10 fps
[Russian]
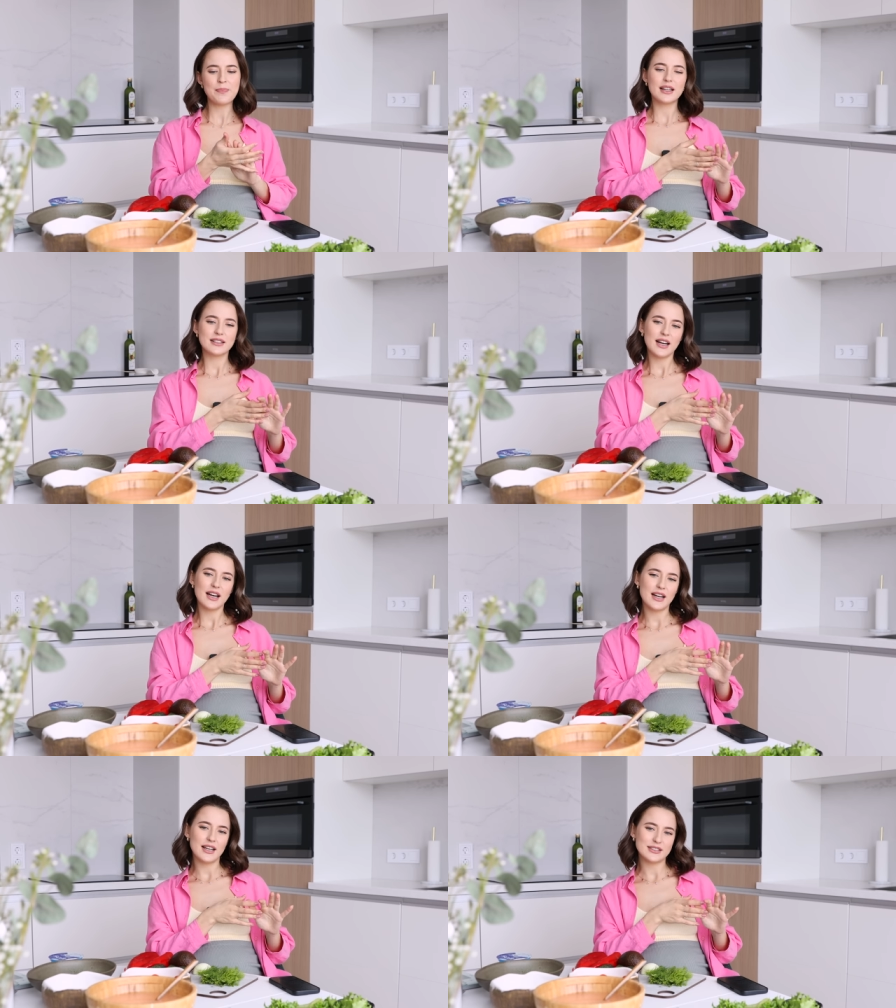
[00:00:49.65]
а
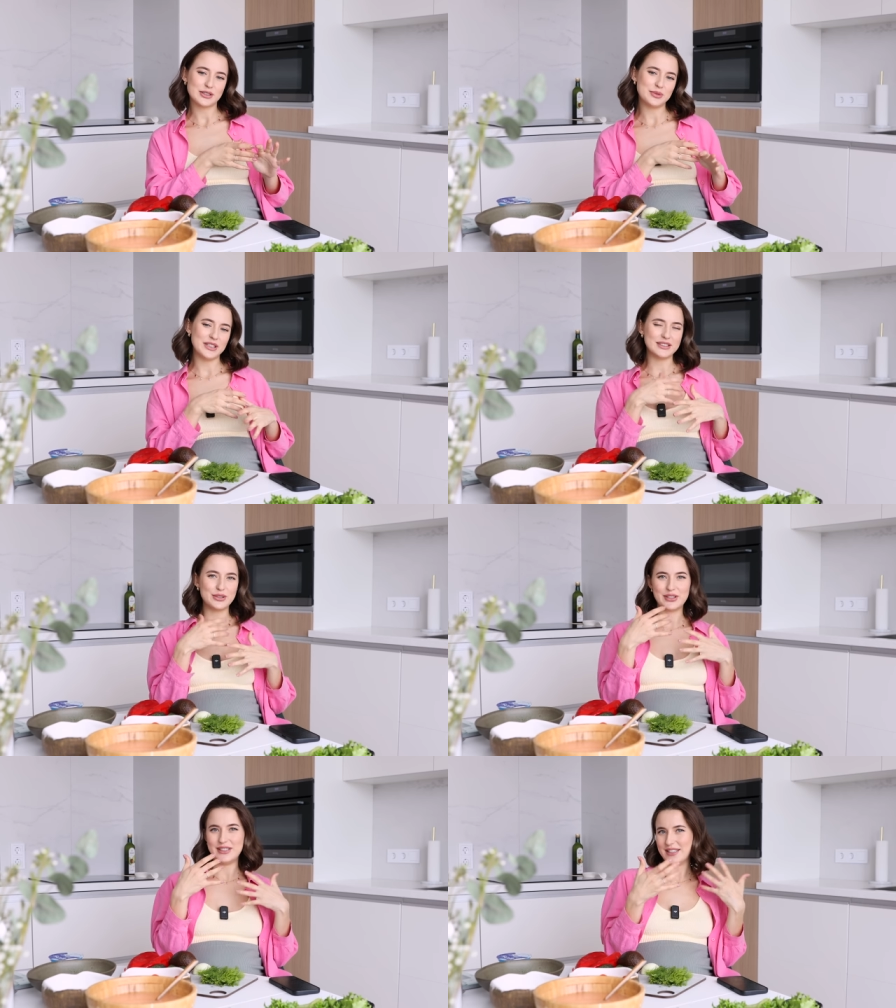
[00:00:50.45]
когда особенно есть
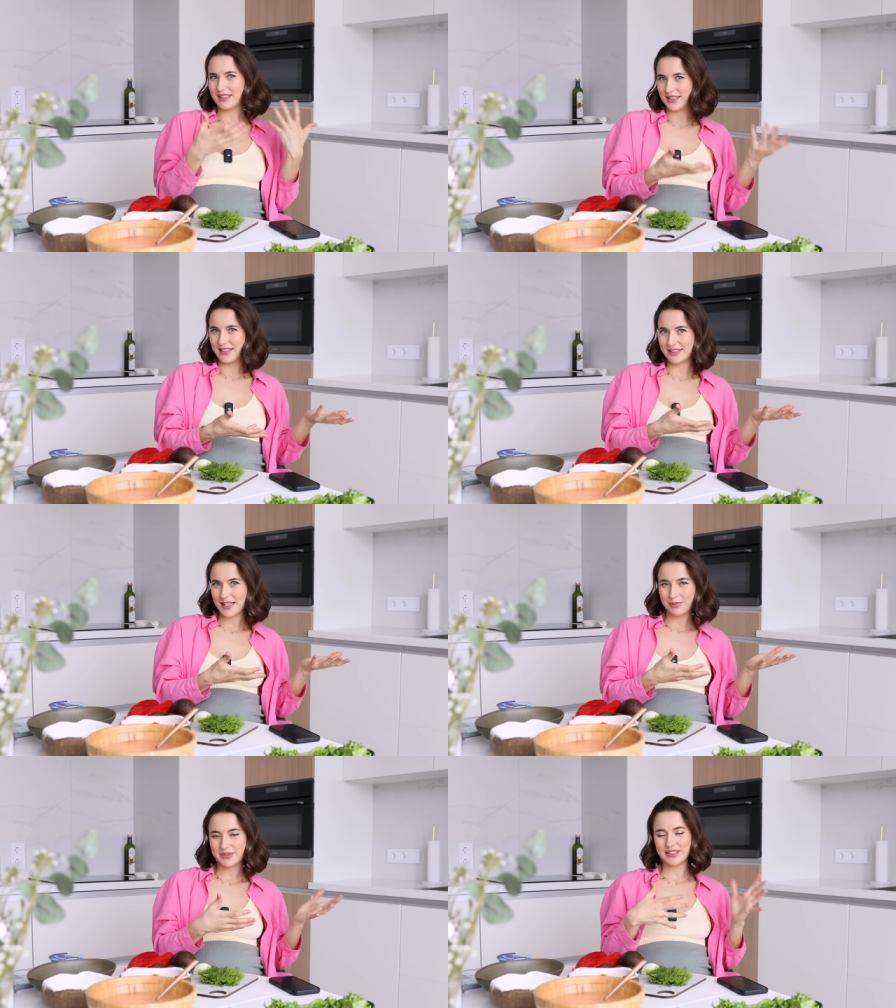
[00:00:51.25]
какой-то интересный
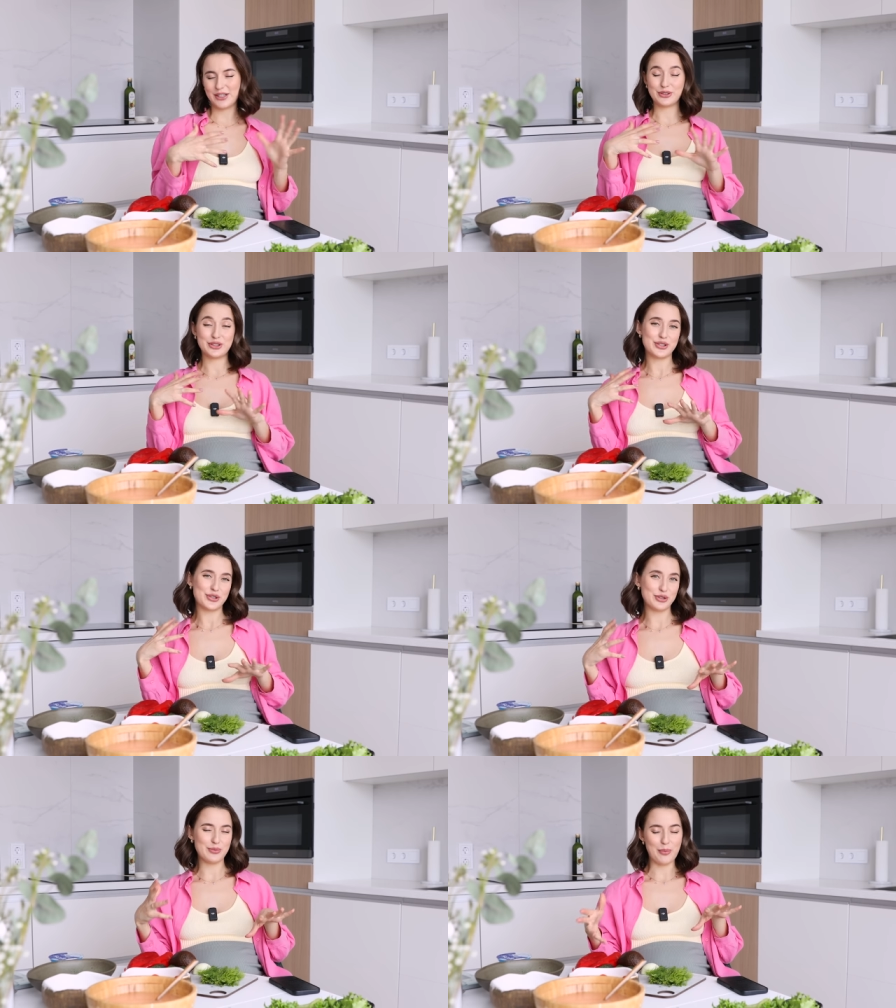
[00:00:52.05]
рецепт и хочется
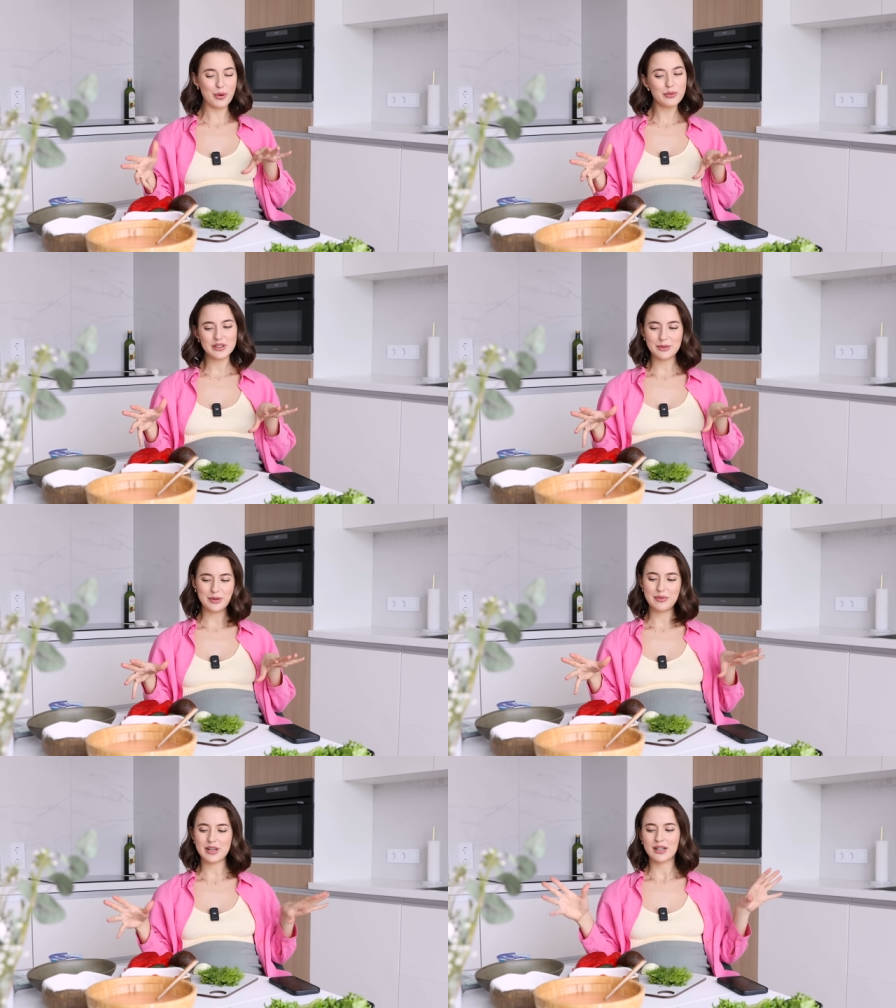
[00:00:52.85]
что-то попробовать,
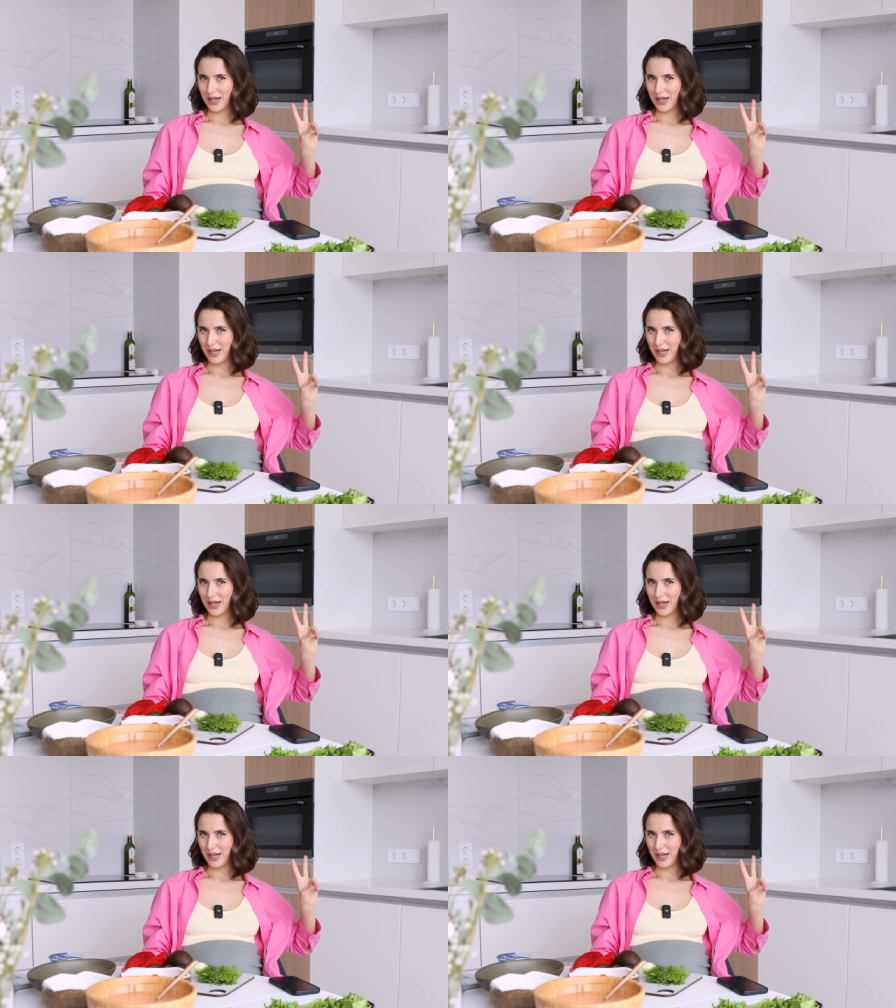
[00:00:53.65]
например.